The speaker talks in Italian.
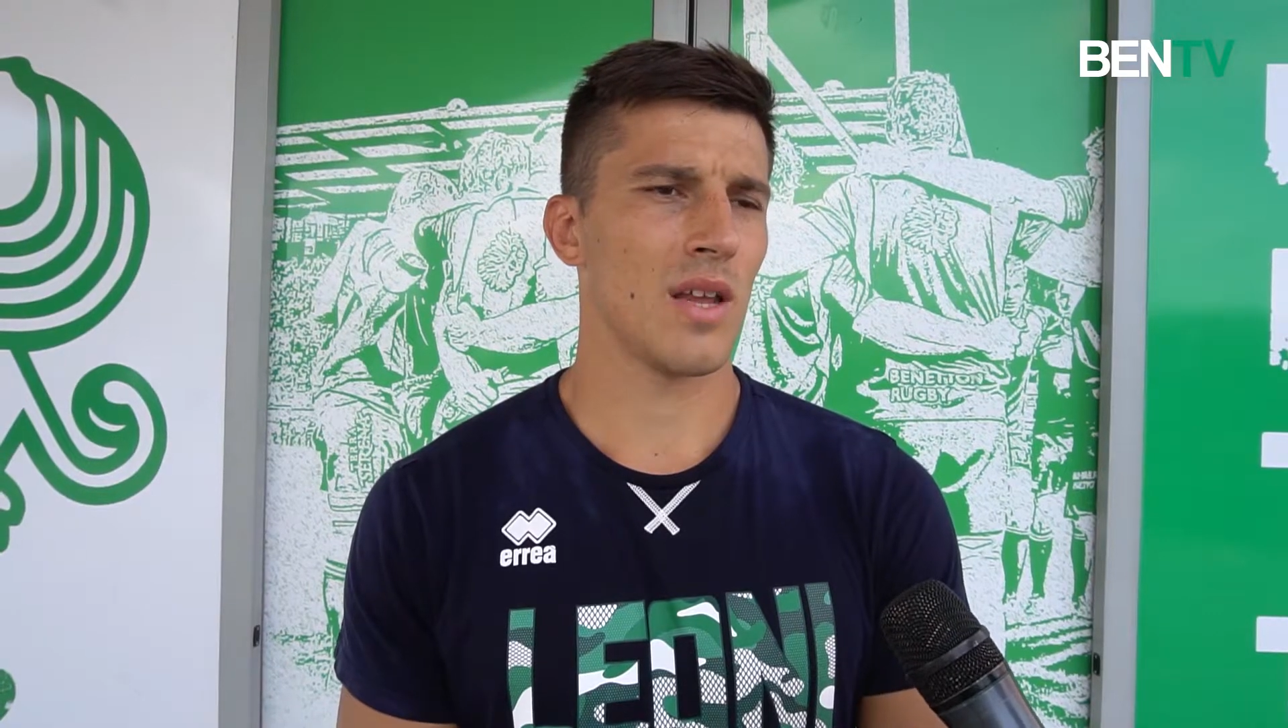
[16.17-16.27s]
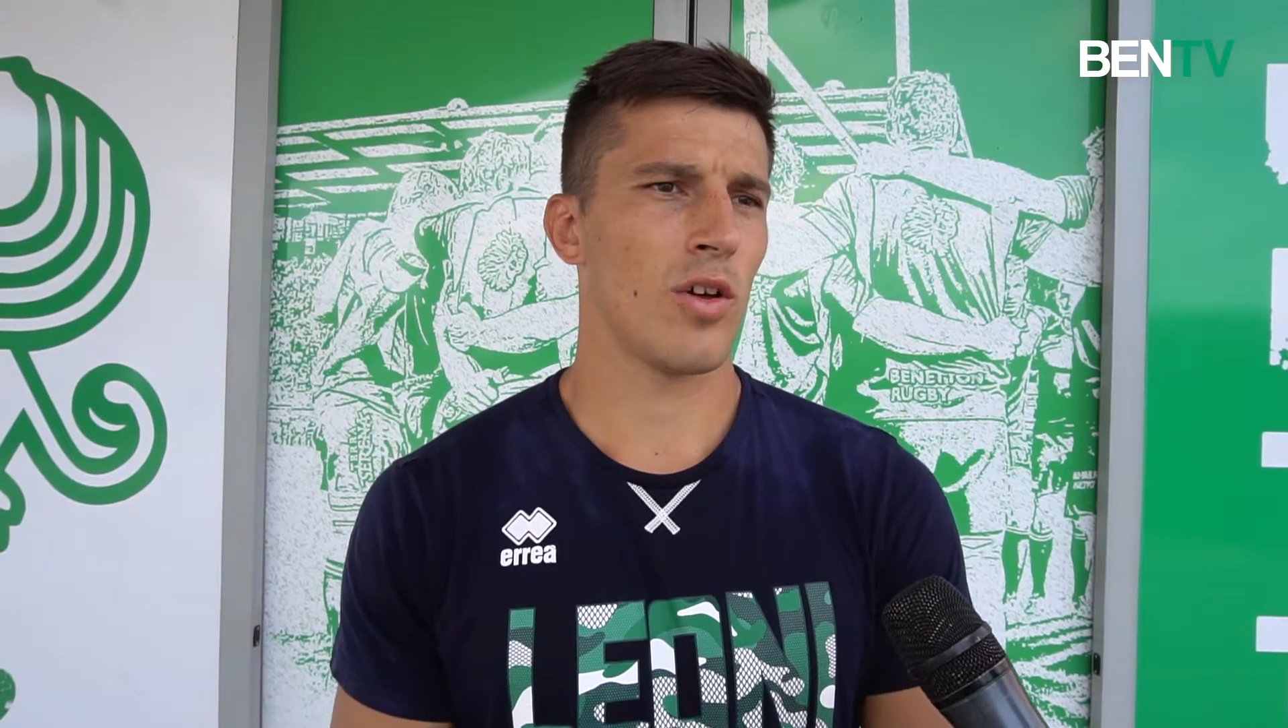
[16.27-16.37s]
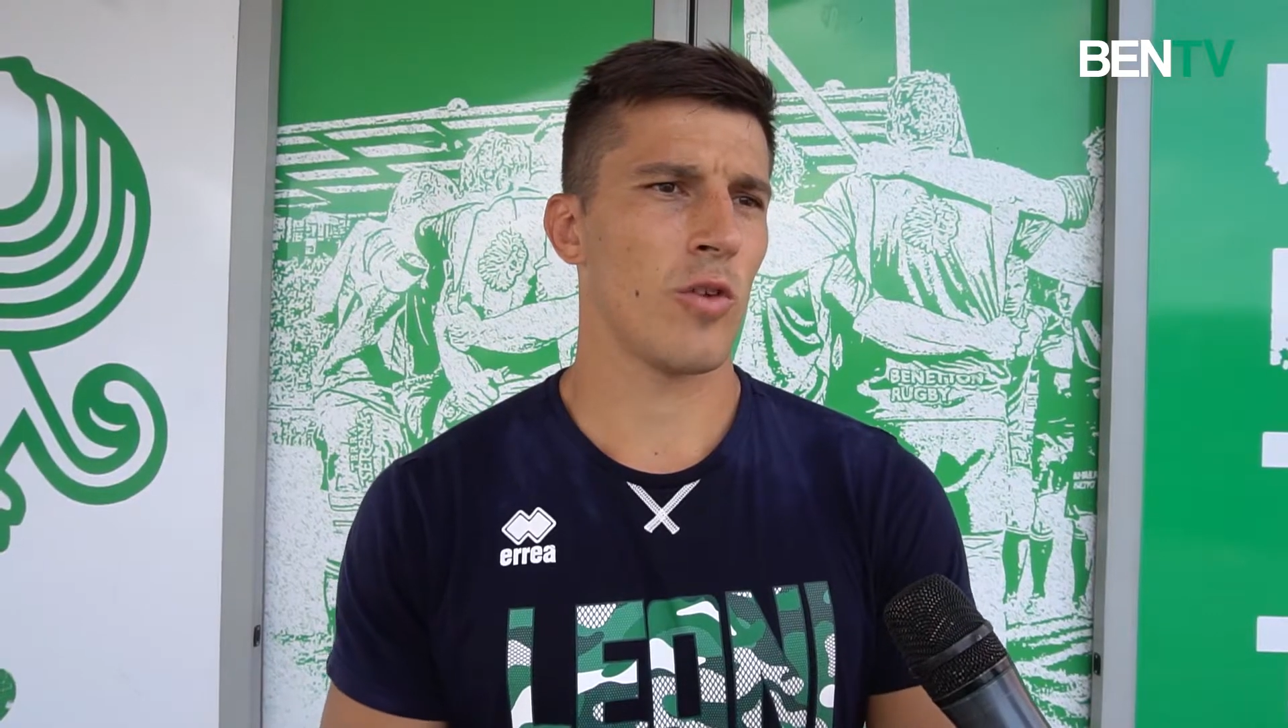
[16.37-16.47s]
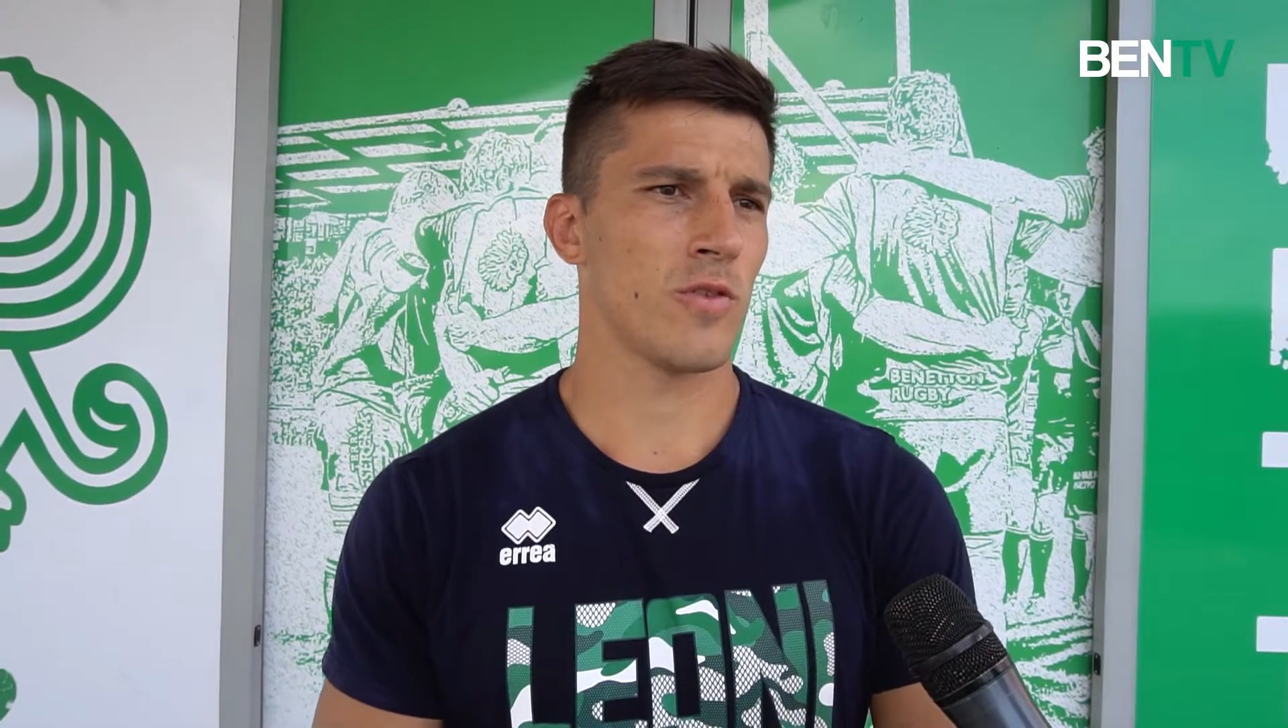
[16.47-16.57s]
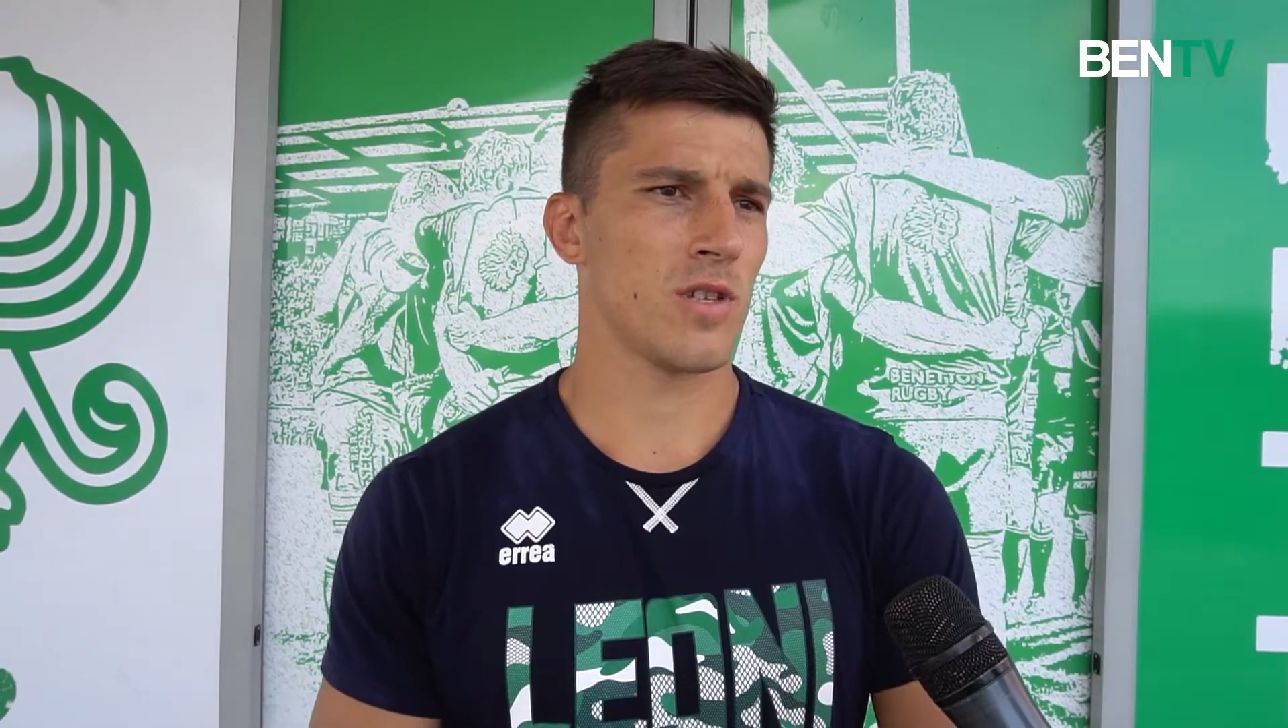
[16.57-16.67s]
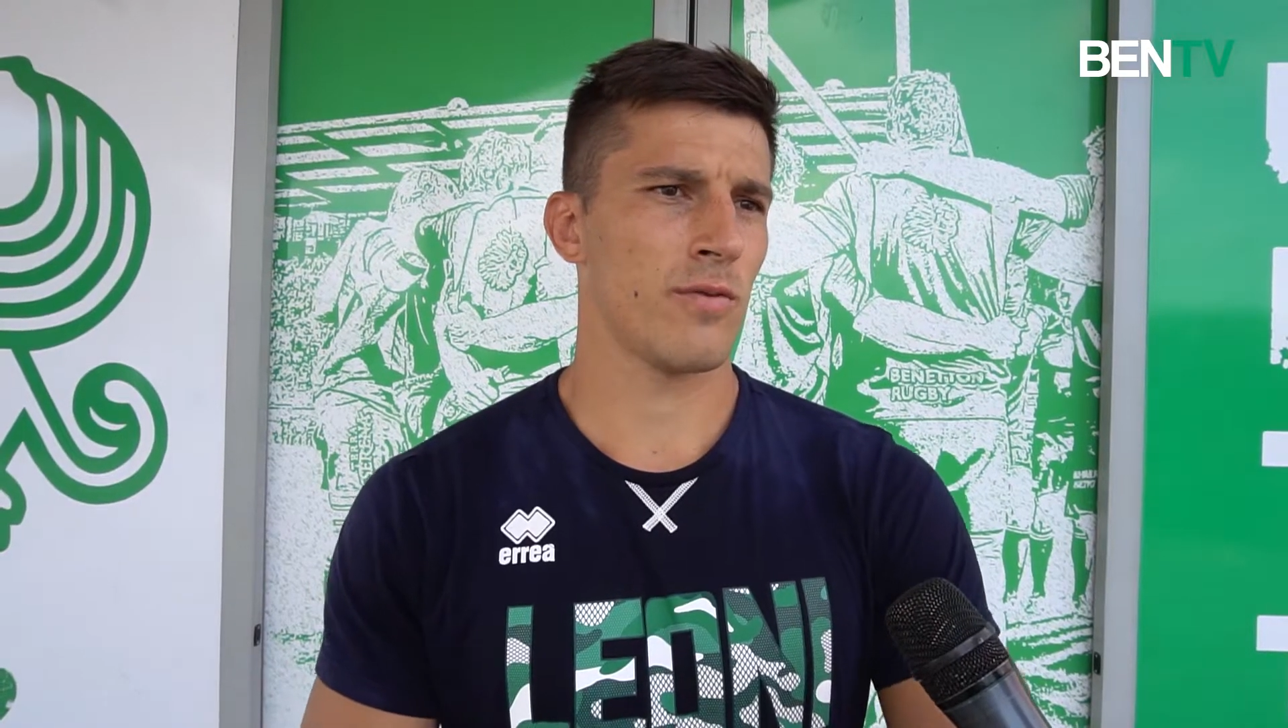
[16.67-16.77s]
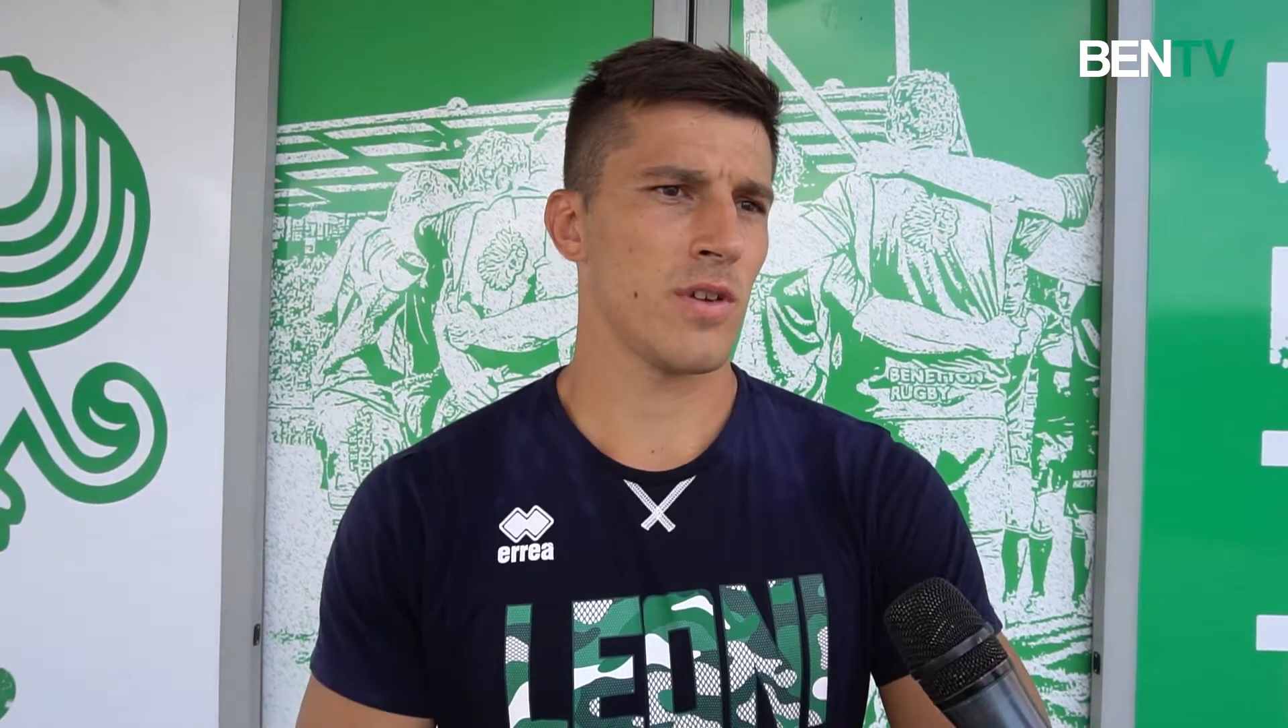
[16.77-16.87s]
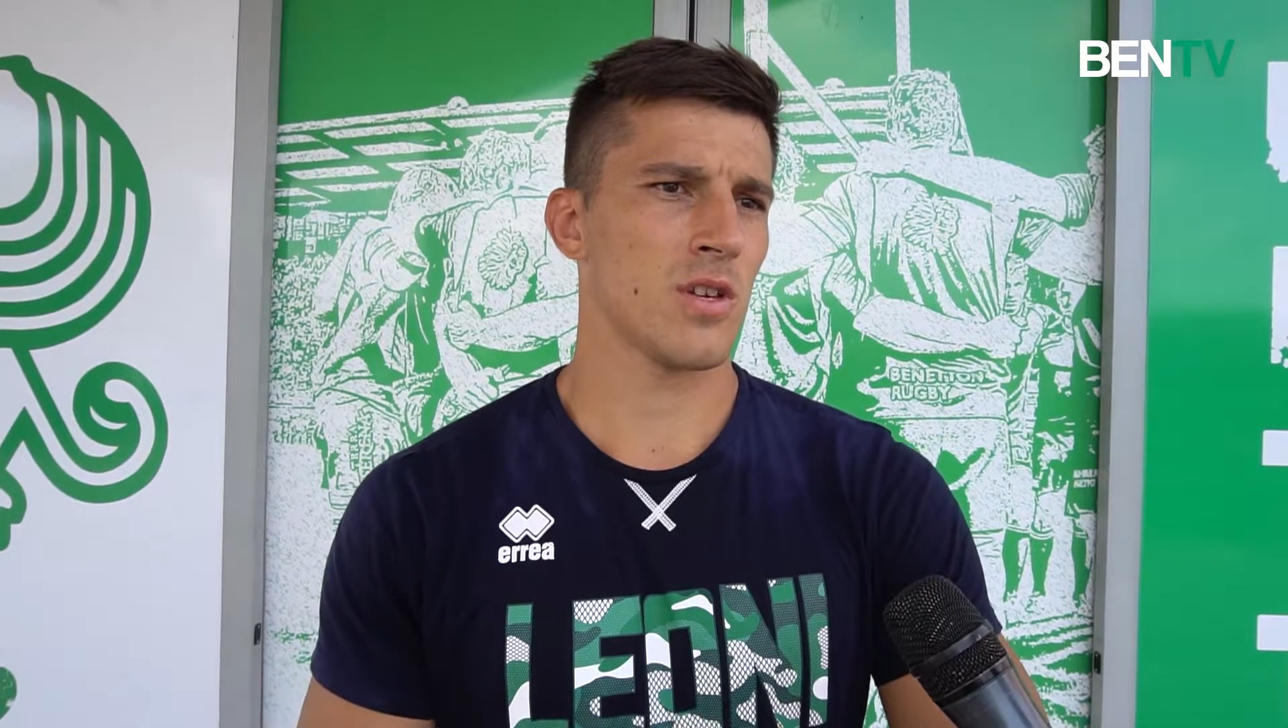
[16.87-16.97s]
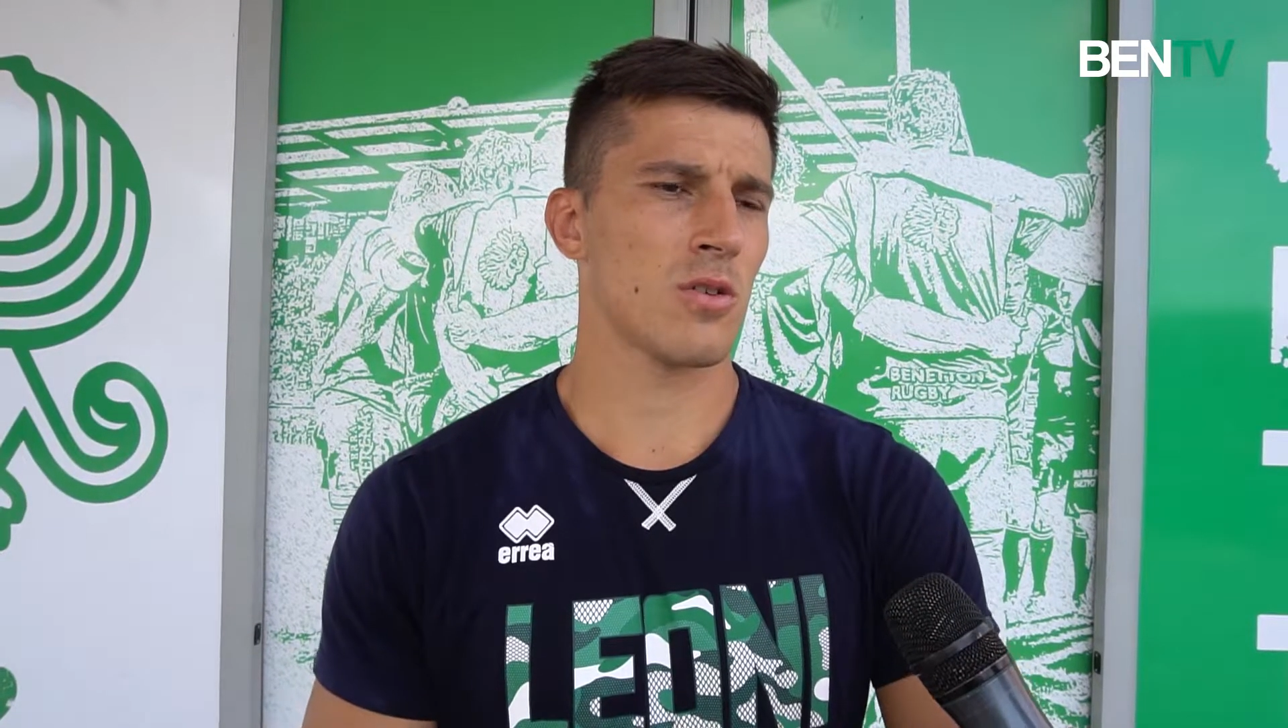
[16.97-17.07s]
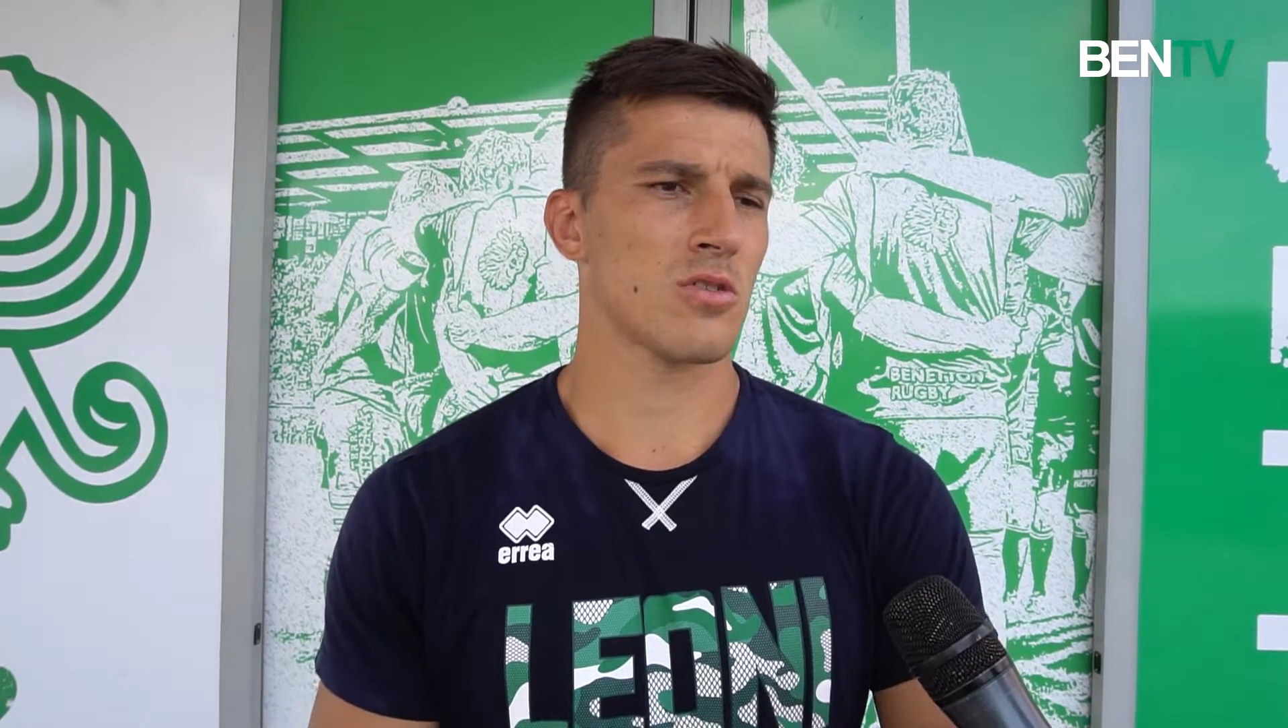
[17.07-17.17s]
a livello
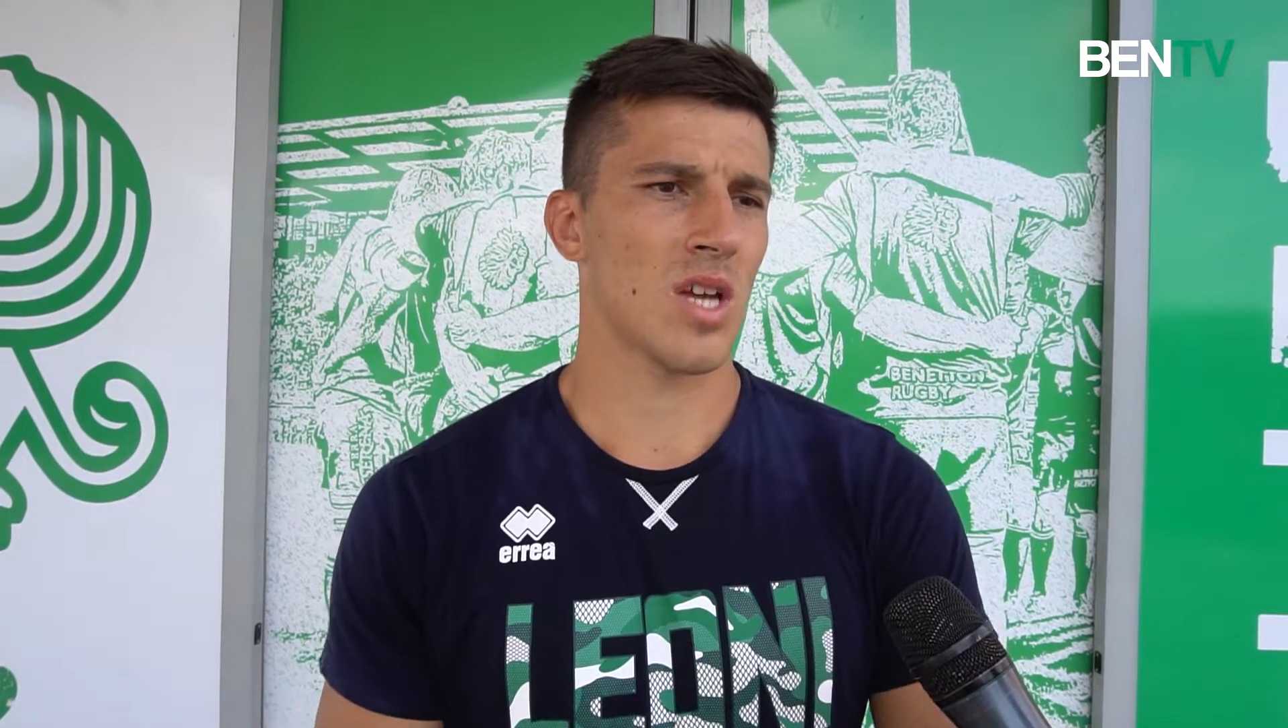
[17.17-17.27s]
fisico